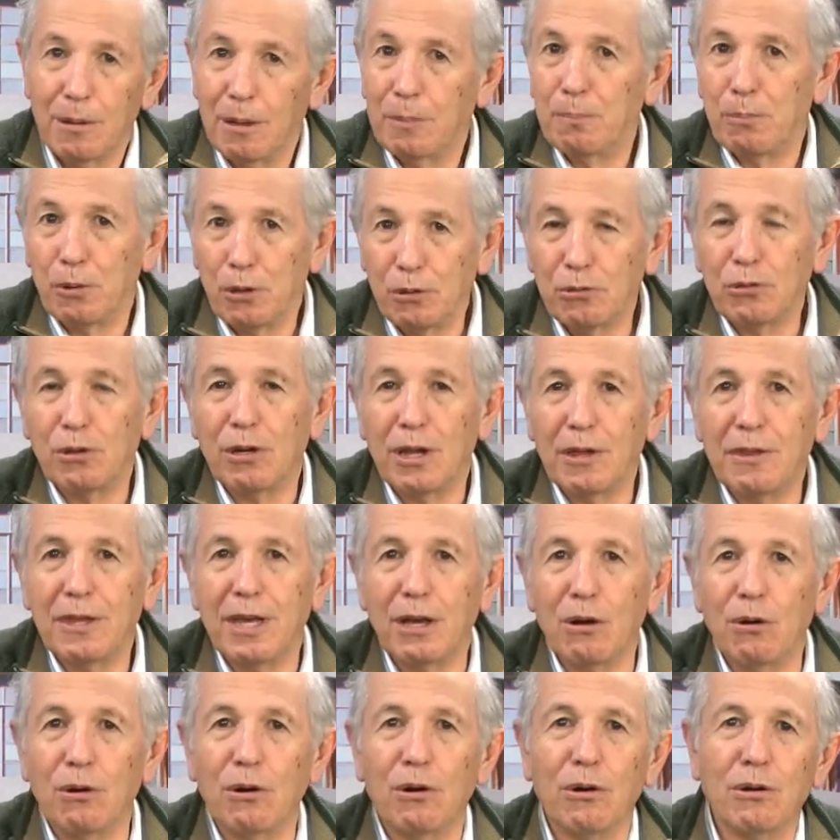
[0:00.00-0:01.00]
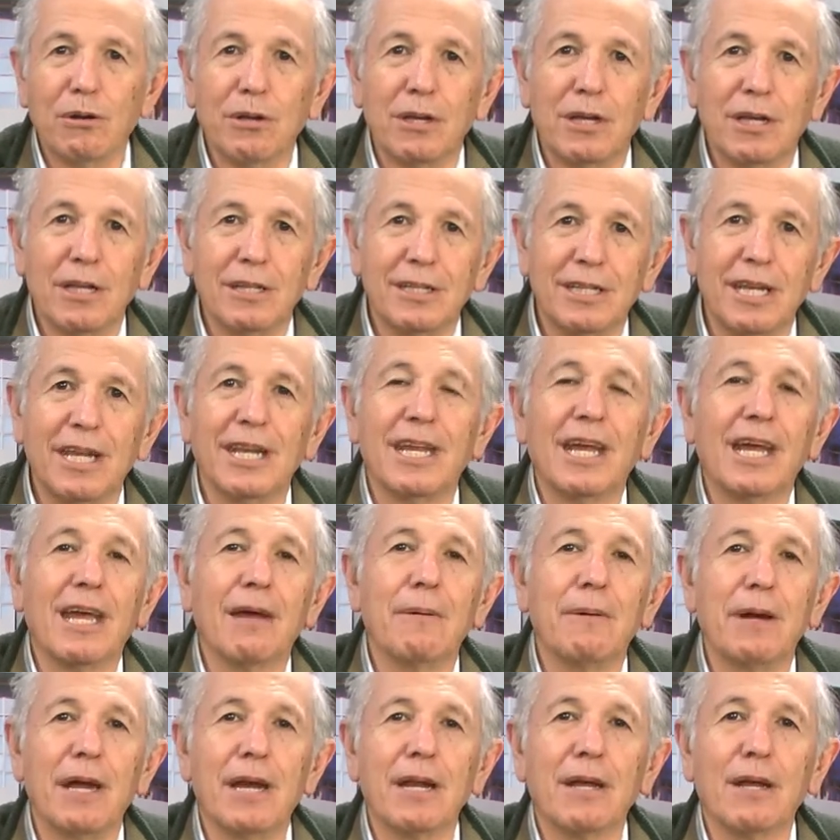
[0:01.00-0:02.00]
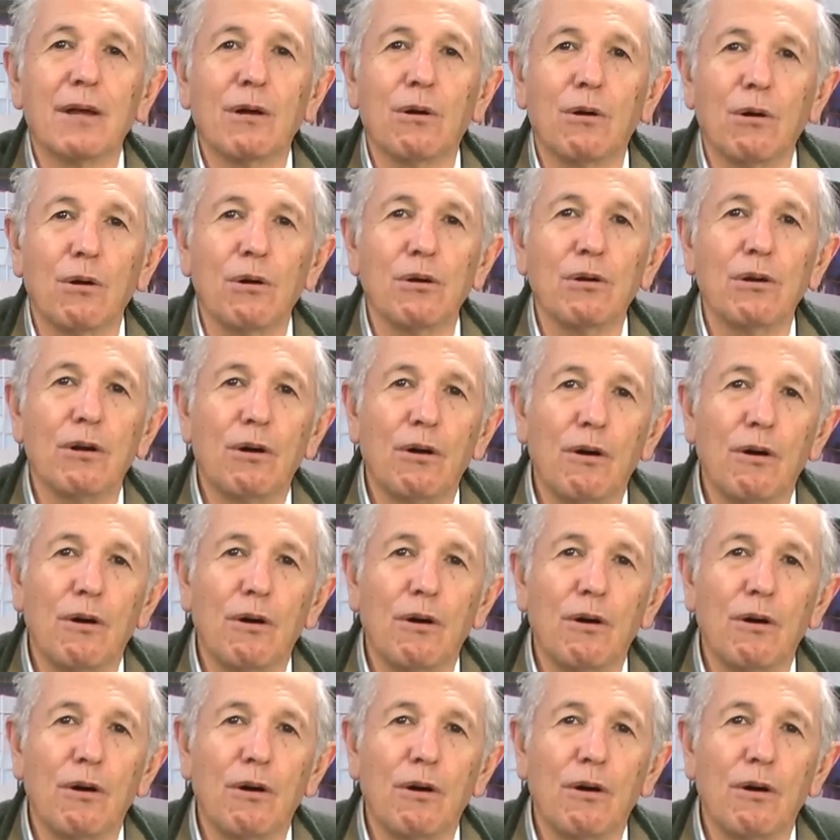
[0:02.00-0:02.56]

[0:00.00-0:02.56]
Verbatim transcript: Por eso les digo, eh, tiene que ver con